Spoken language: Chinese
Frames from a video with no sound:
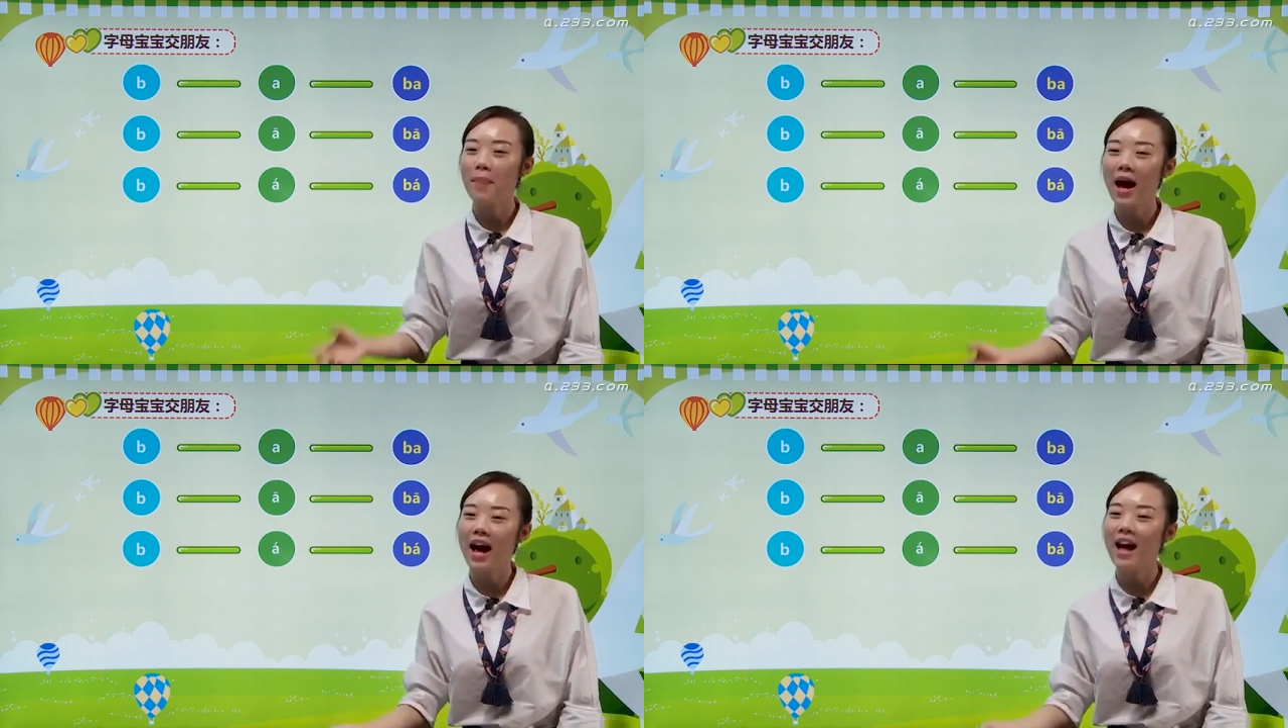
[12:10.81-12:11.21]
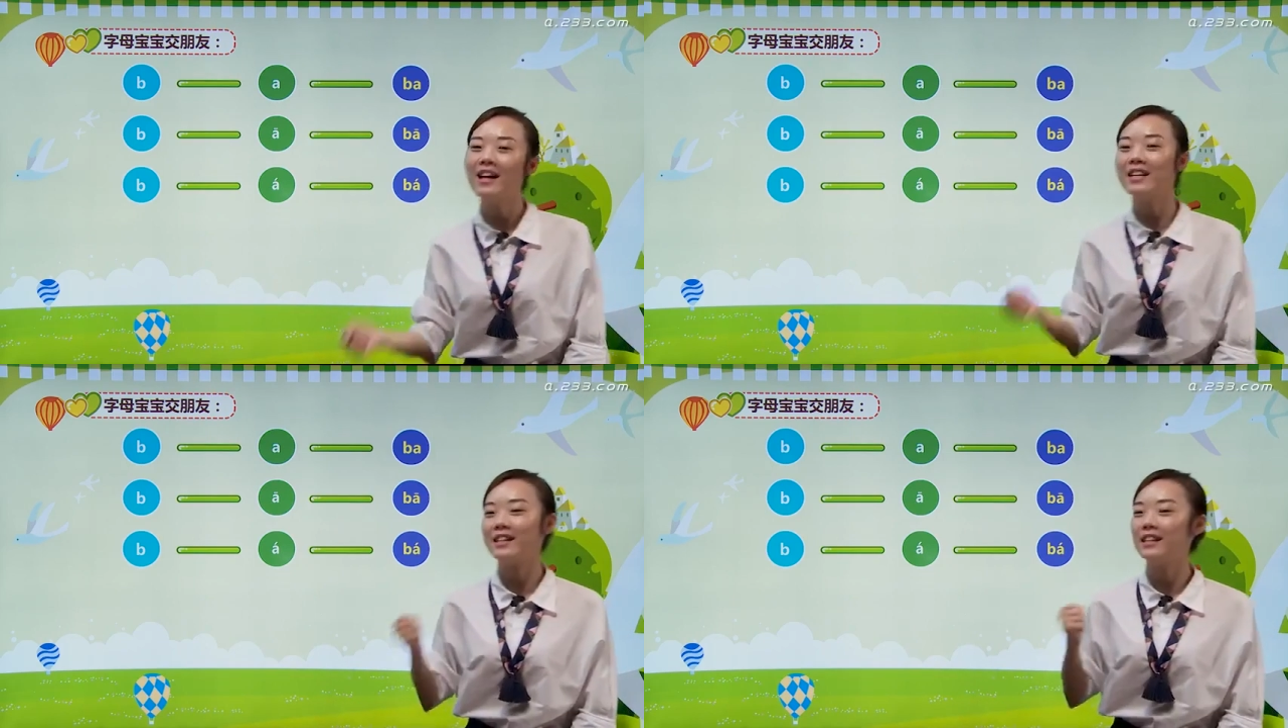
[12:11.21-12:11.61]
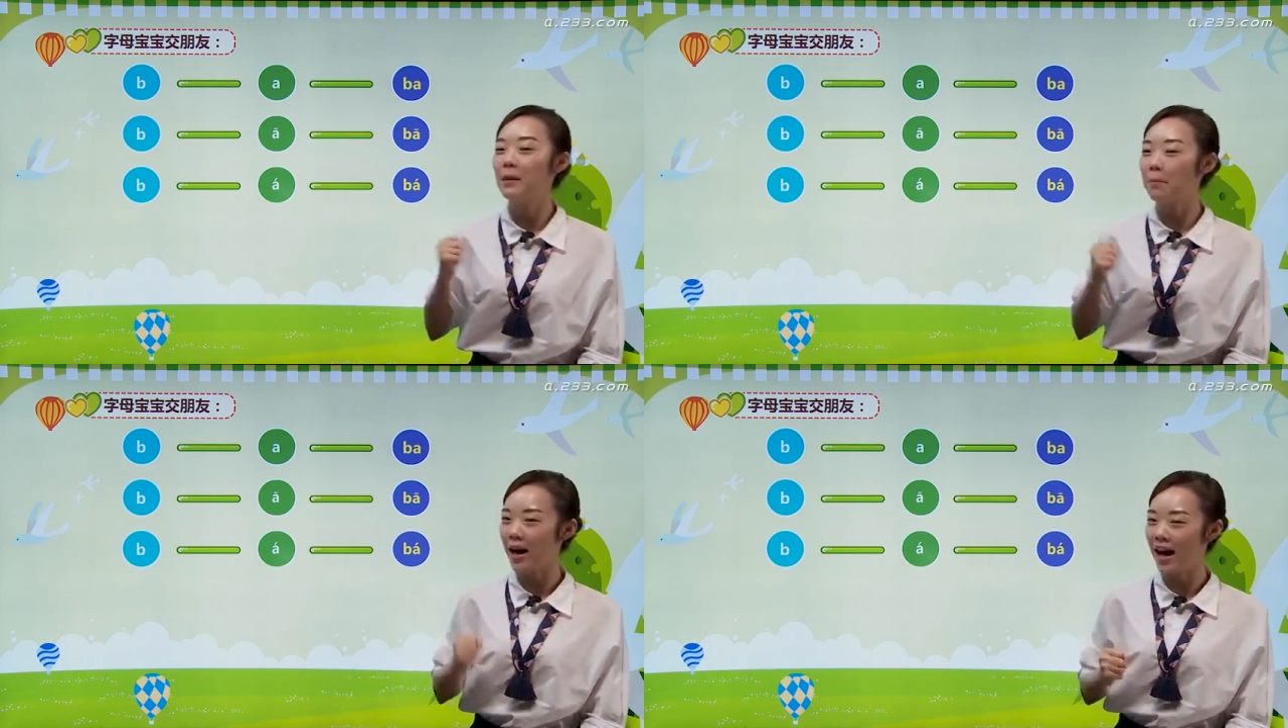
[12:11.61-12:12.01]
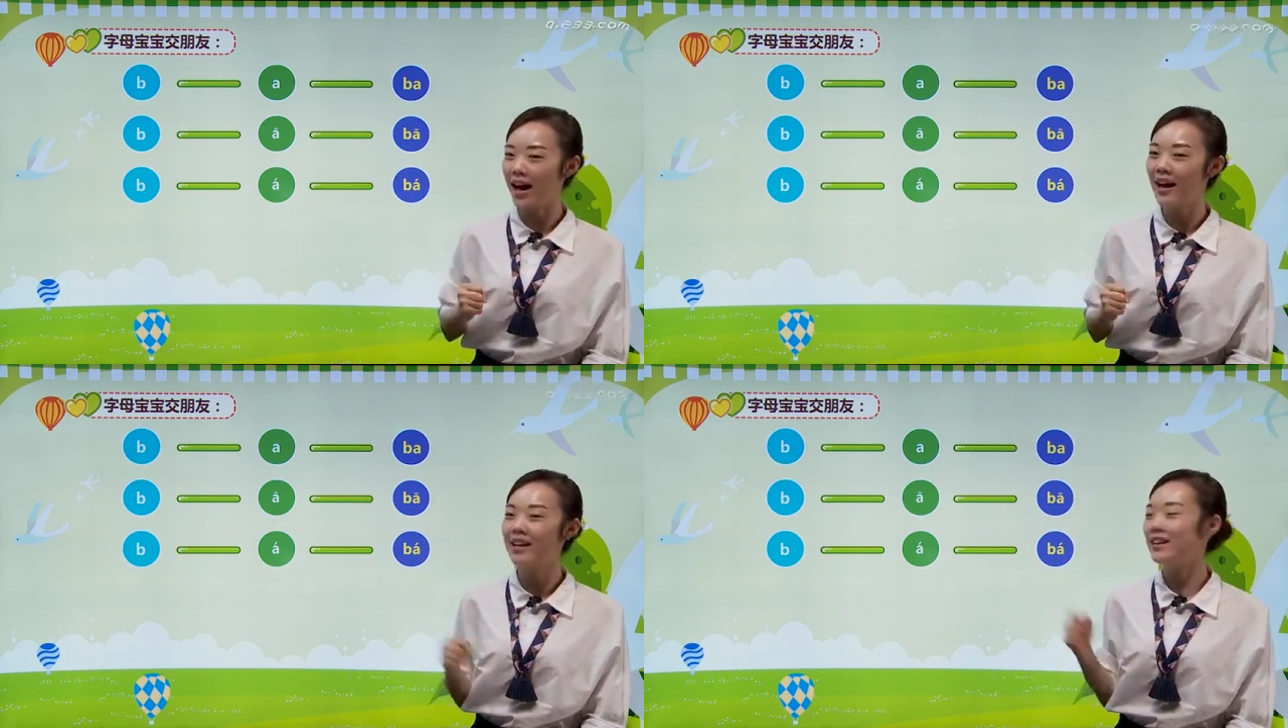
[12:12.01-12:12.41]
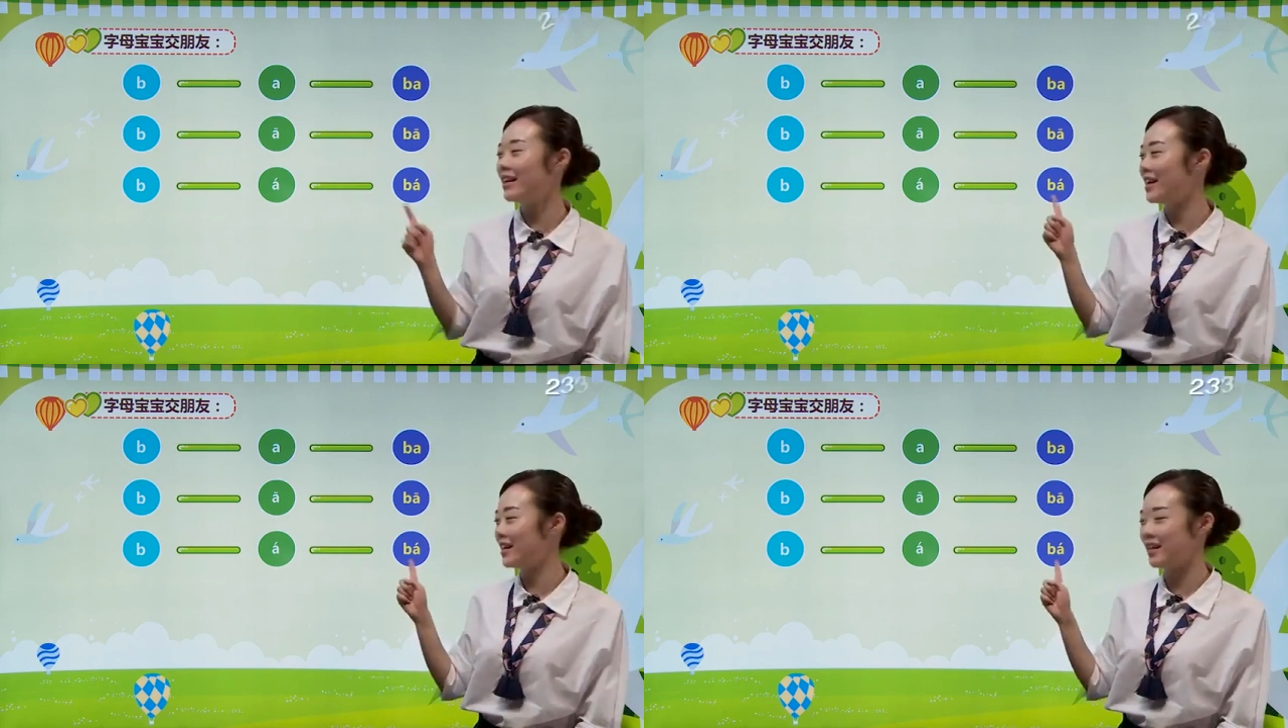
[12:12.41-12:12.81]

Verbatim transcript: 拔河的拔，哎，